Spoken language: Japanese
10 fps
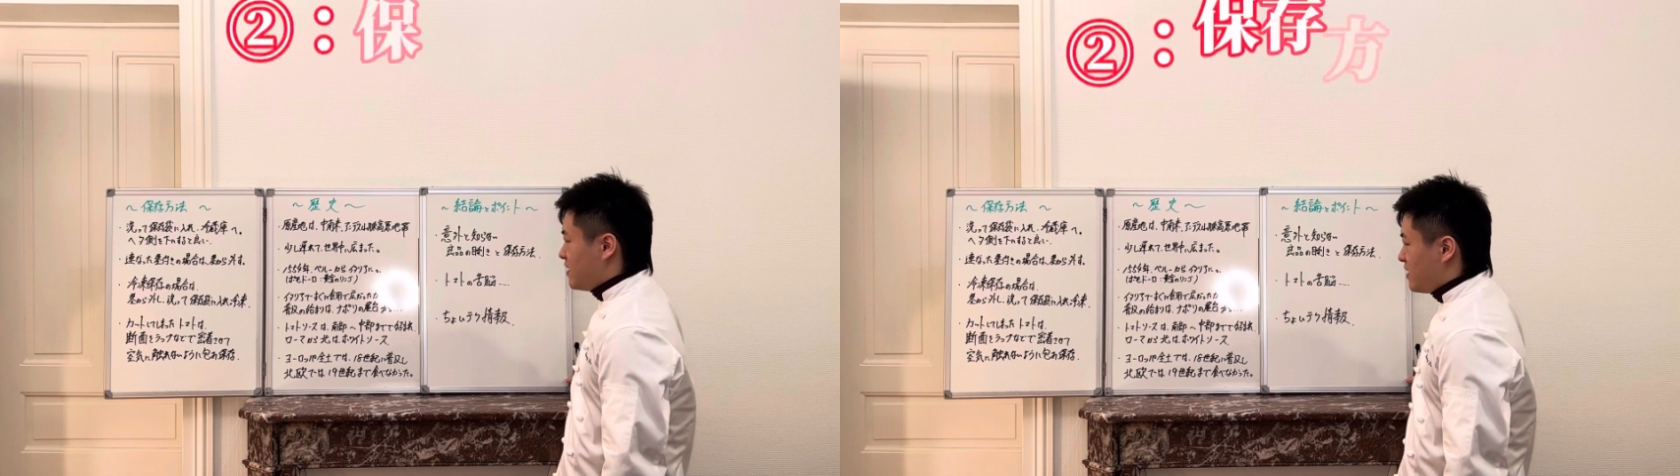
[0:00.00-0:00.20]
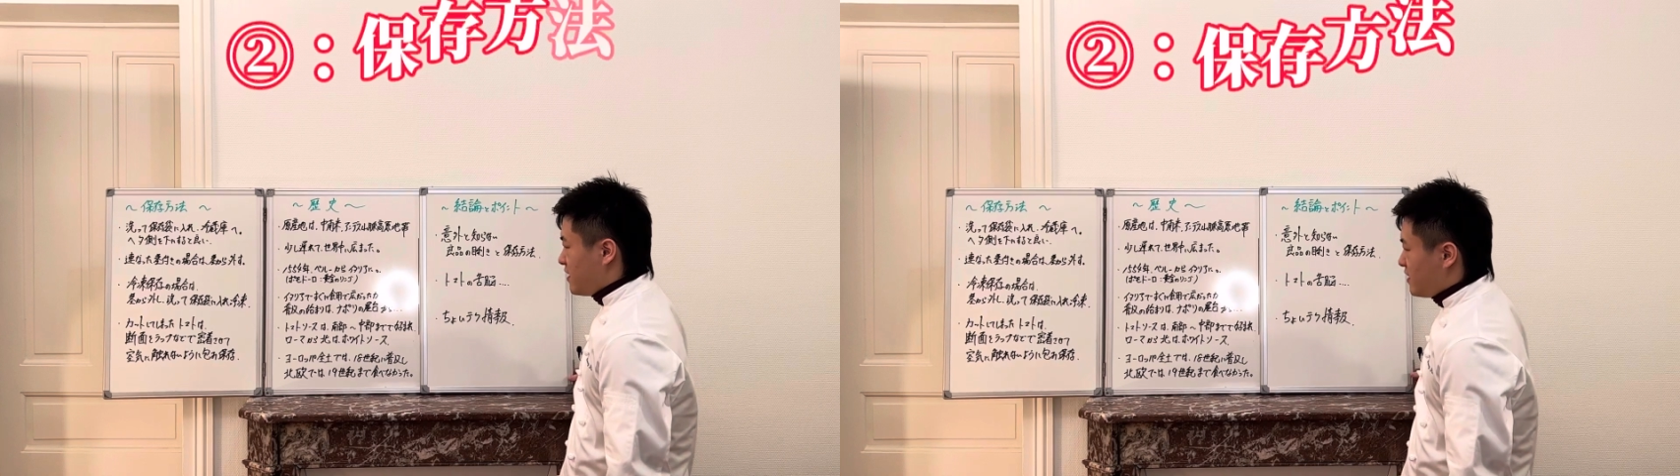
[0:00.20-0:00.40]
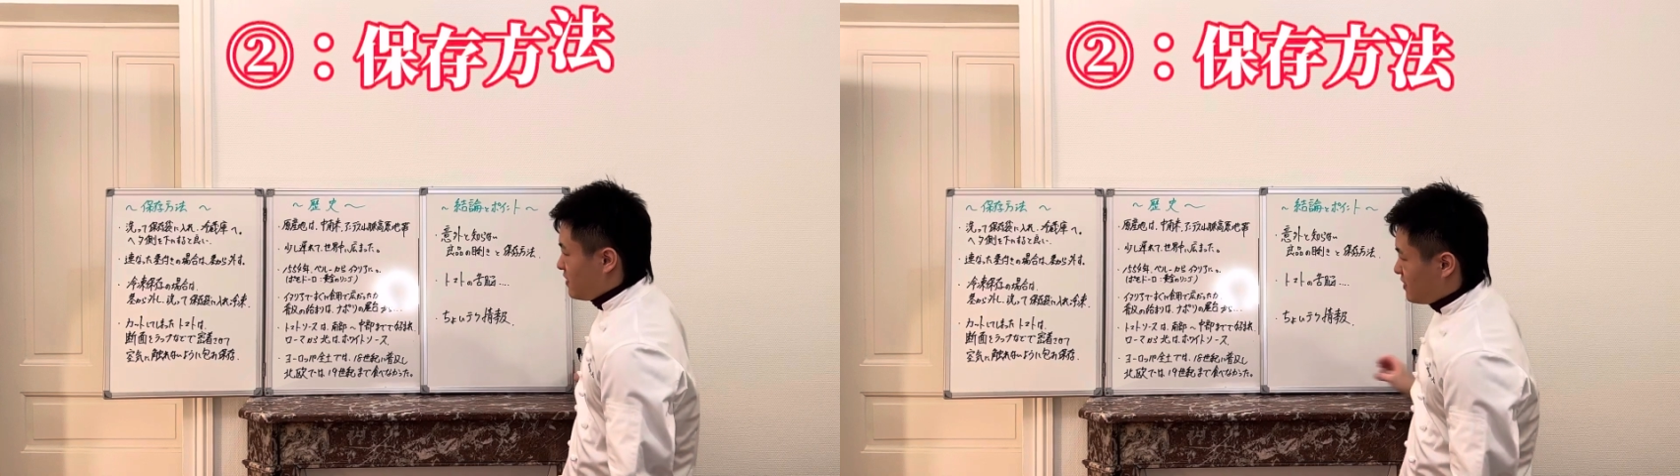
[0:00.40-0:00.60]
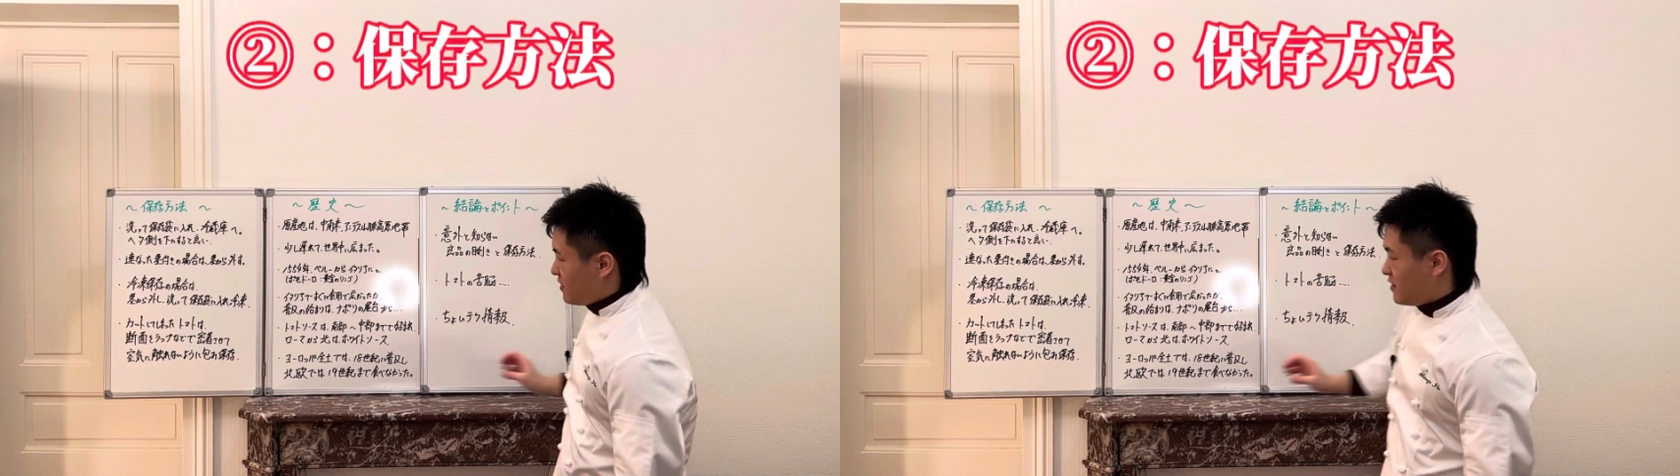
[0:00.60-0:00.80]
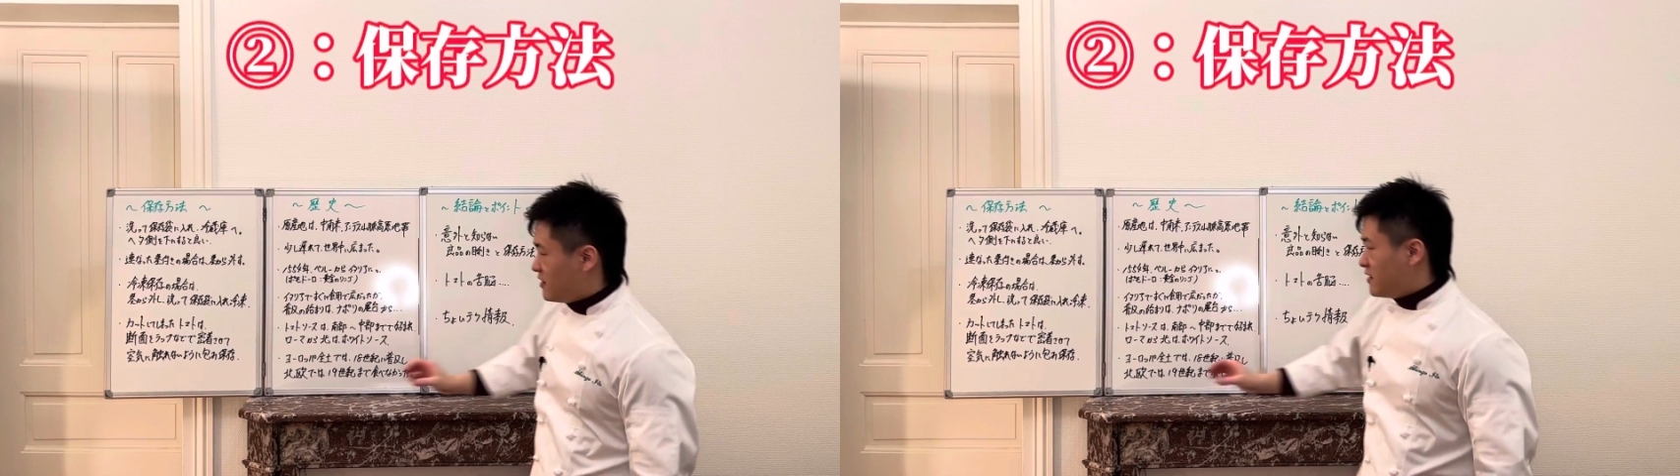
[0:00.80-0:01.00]

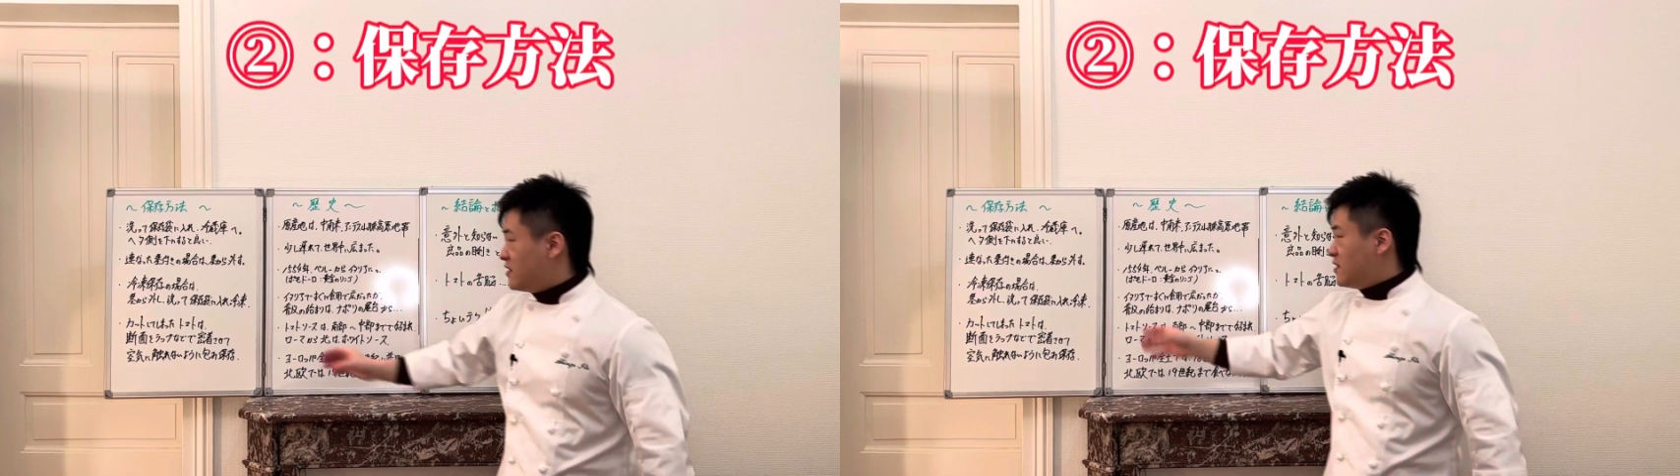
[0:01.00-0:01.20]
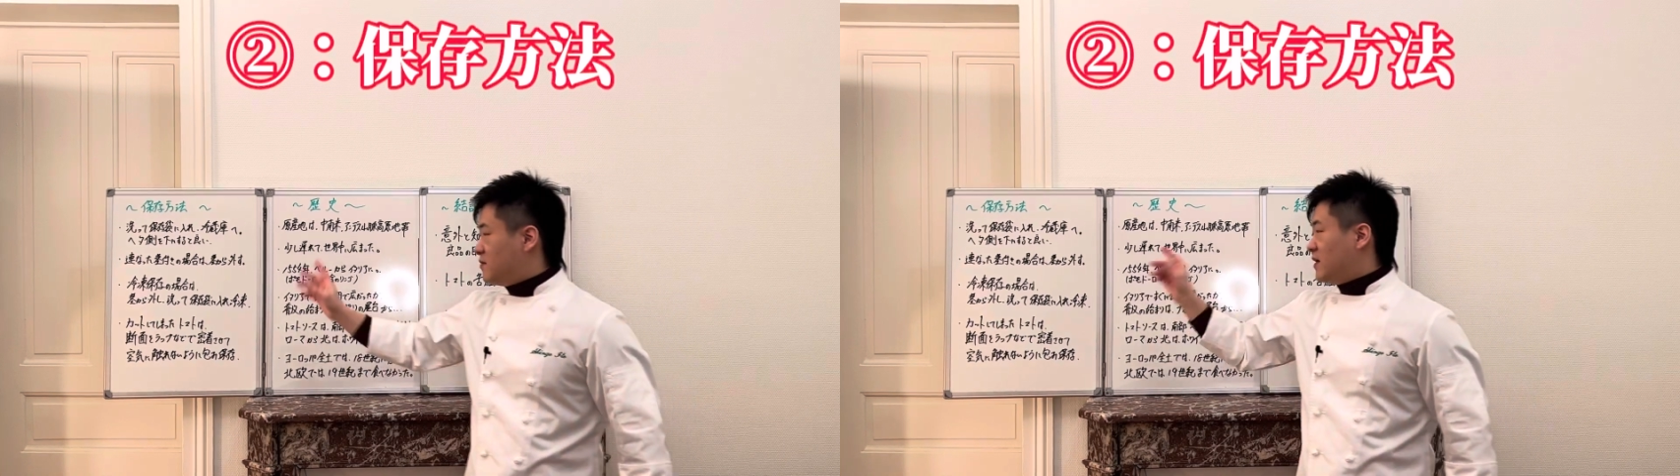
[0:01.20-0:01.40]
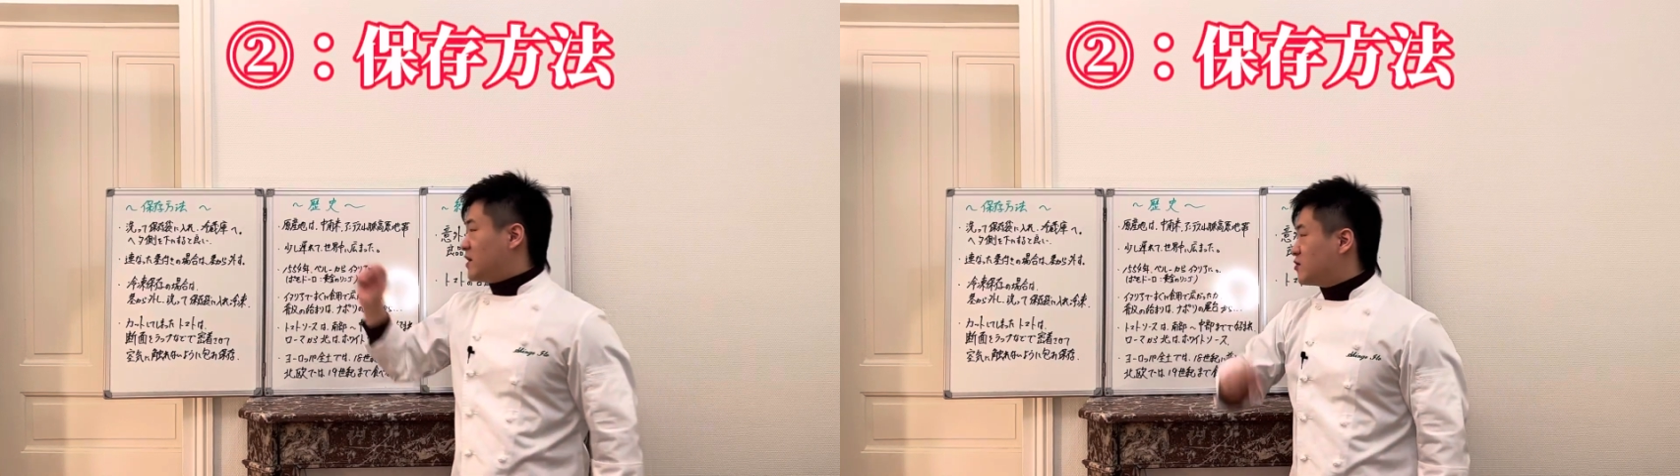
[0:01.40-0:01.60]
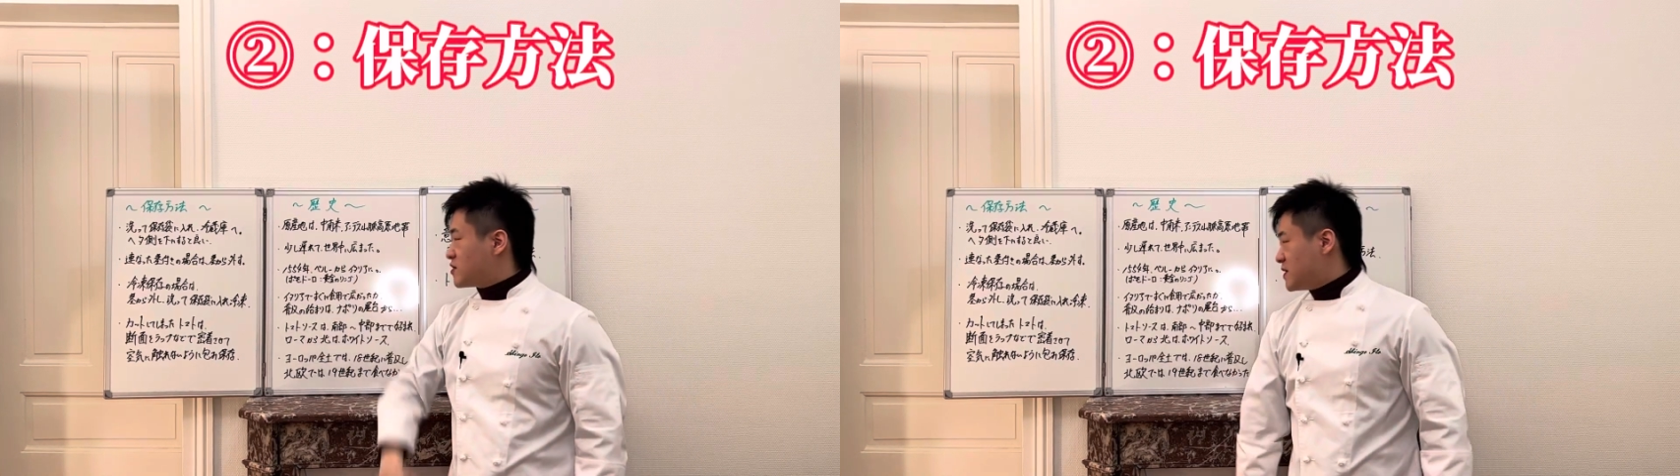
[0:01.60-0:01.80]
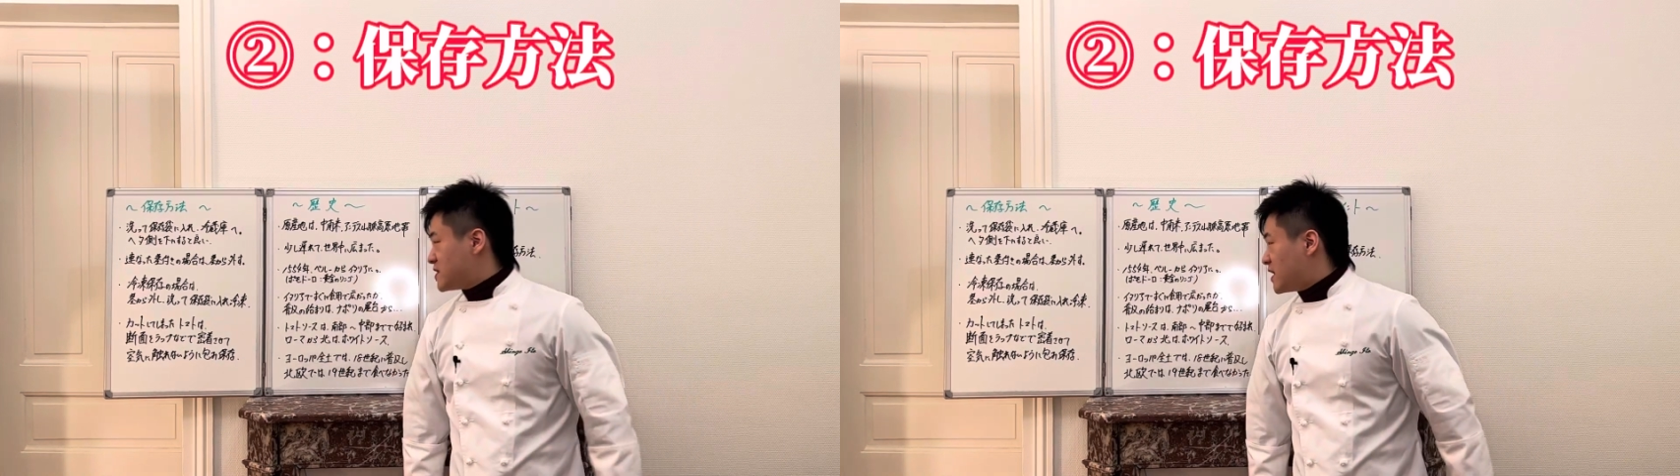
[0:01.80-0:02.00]
えー、まあ、1
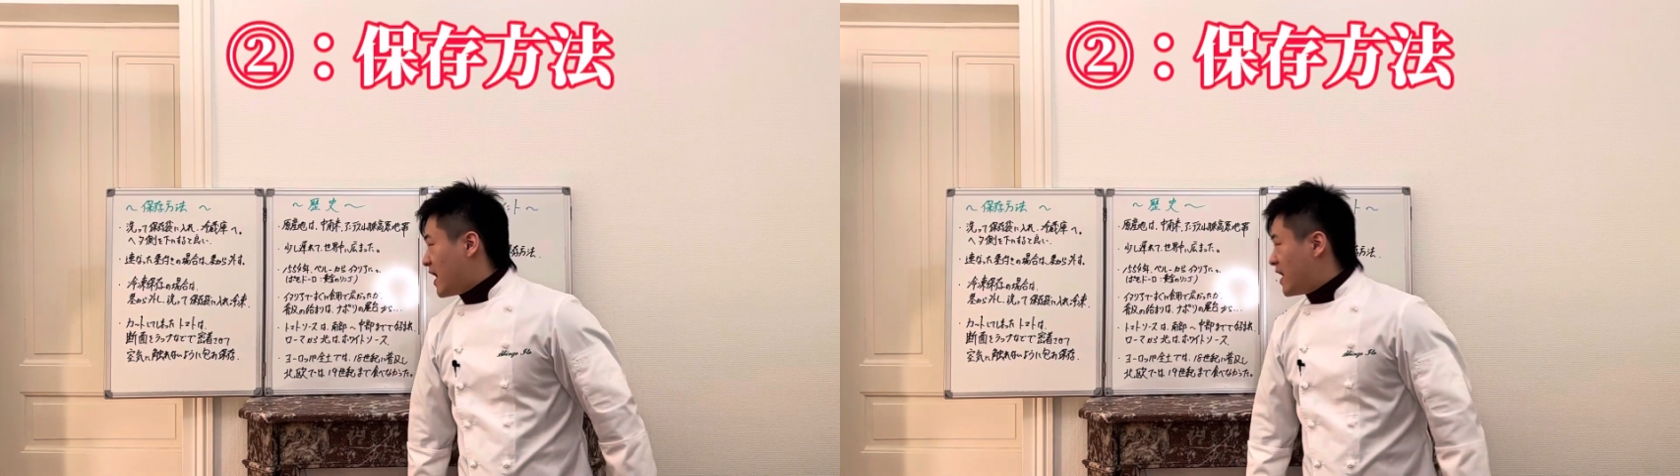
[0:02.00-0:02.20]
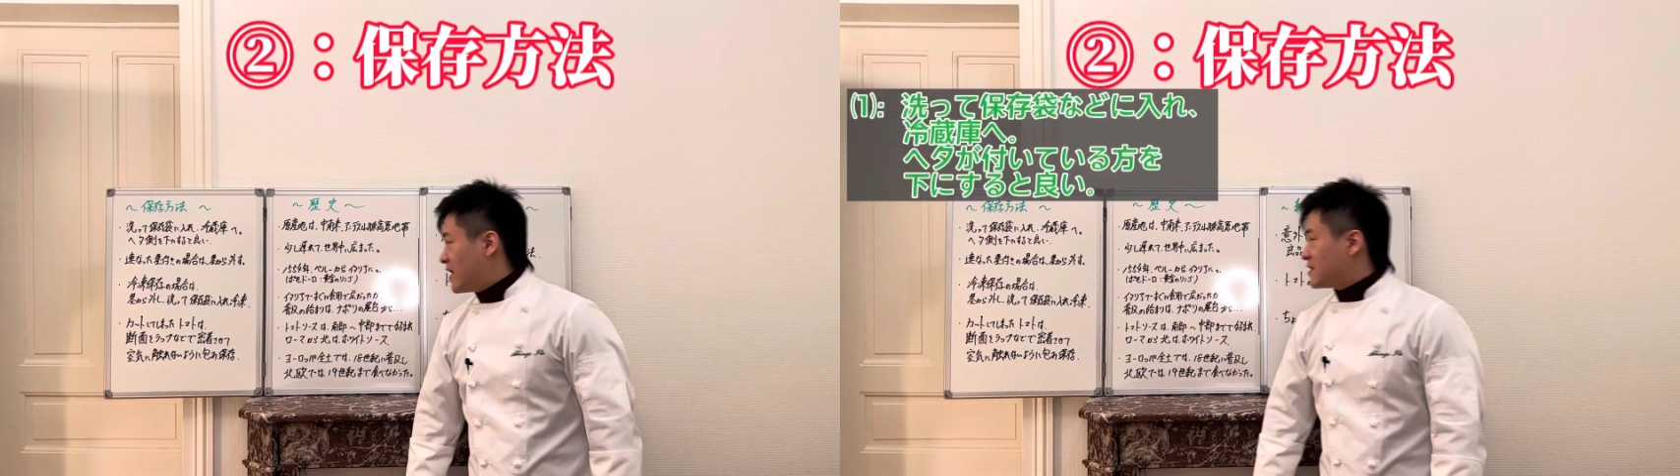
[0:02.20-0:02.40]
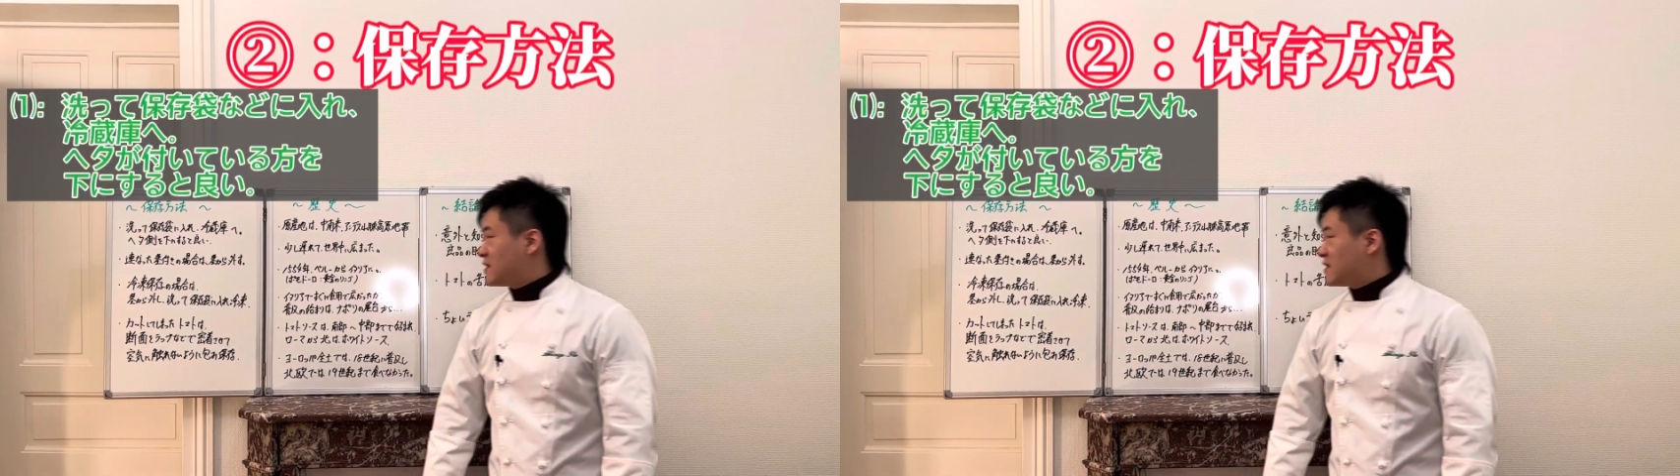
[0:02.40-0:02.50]
つ目ですね洗っ